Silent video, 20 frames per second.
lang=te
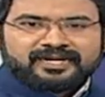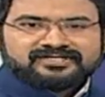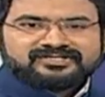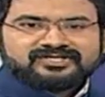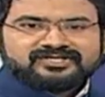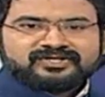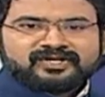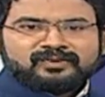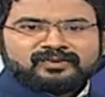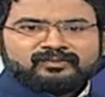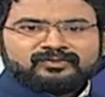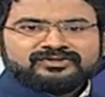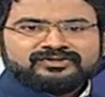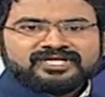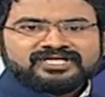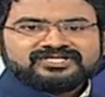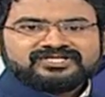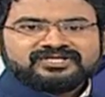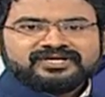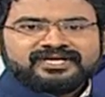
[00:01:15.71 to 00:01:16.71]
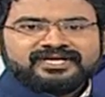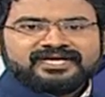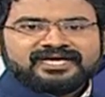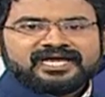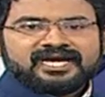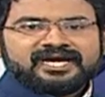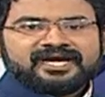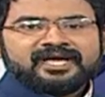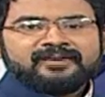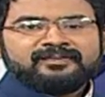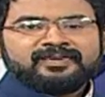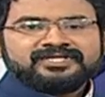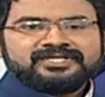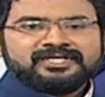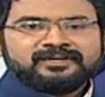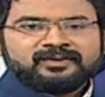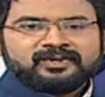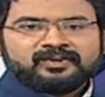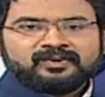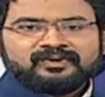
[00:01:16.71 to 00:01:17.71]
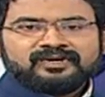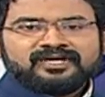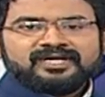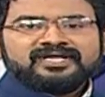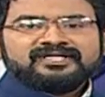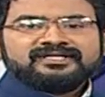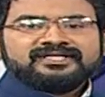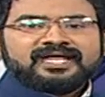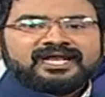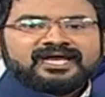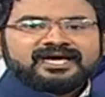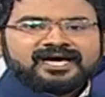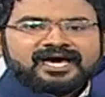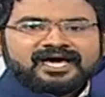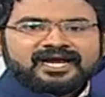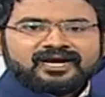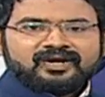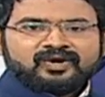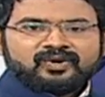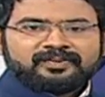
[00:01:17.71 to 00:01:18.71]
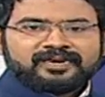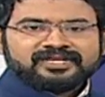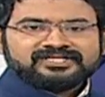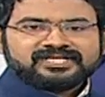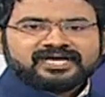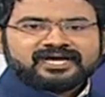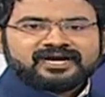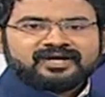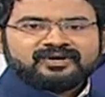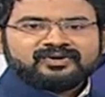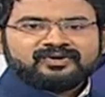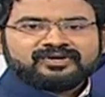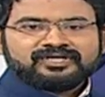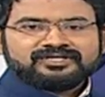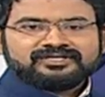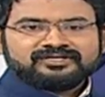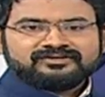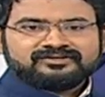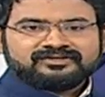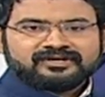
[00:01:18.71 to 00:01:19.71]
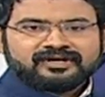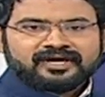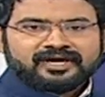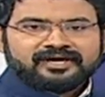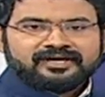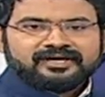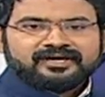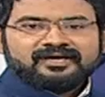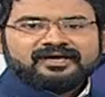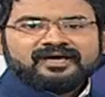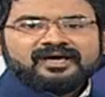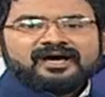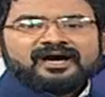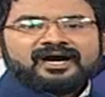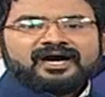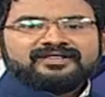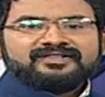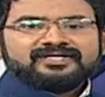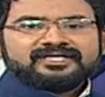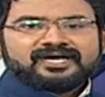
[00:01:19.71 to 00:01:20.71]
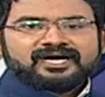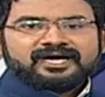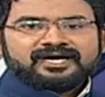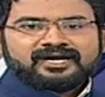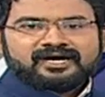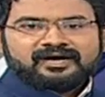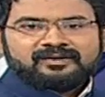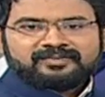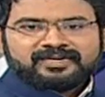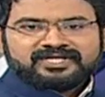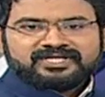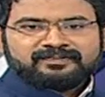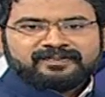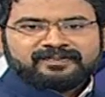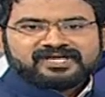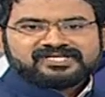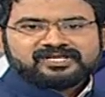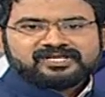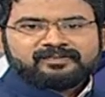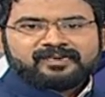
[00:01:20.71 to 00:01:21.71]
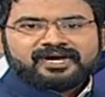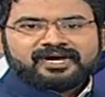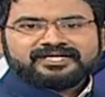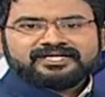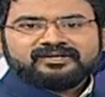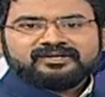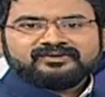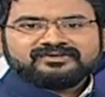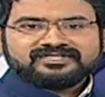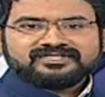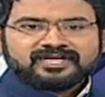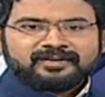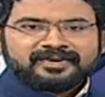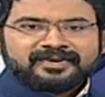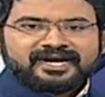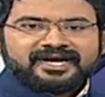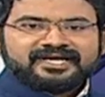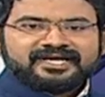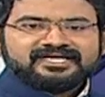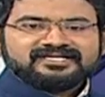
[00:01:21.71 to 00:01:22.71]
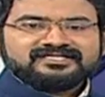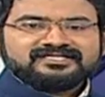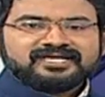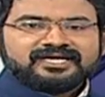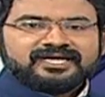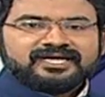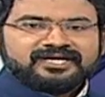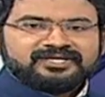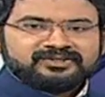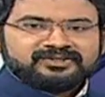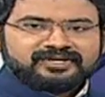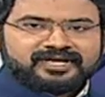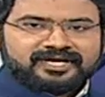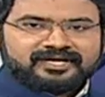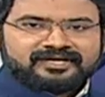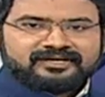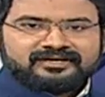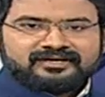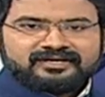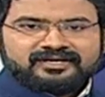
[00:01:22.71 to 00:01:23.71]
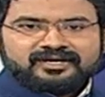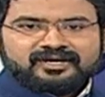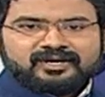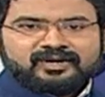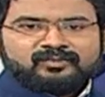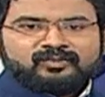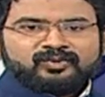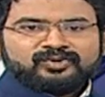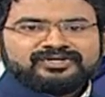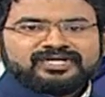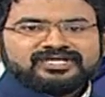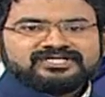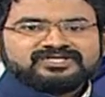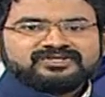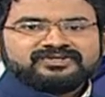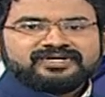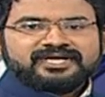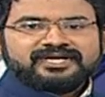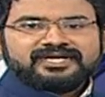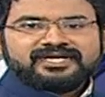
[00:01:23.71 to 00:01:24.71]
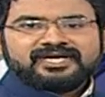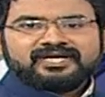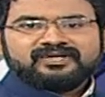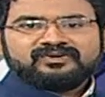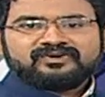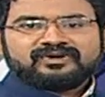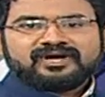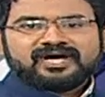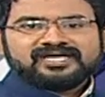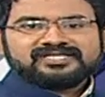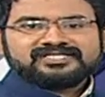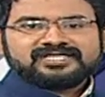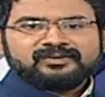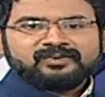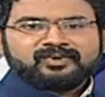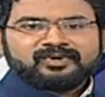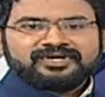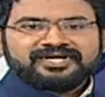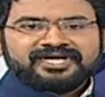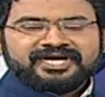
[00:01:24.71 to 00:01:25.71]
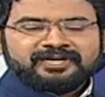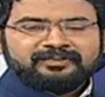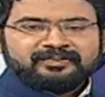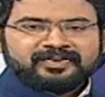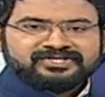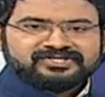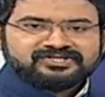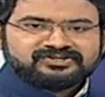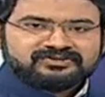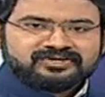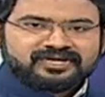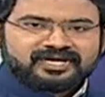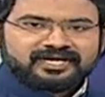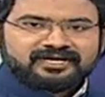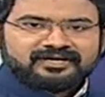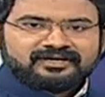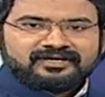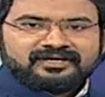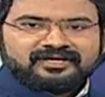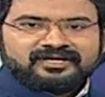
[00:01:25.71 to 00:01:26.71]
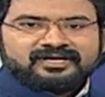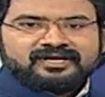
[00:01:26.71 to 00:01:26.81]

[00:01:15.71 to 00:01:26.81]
ప్రస్తుతం ముందస్తు ఎన్నికల నేపథ్యంలో తెలంగాణలో ప్రచార హోరెత్తుతున్నాయి అధికార ప్రతిపక్ష పార్టీలు సమరానికి సై అంటున్నాయి ముందస్తు ఎన్నికలు రాష్ట్రంలో హీట్ పెంచుతున్నాయి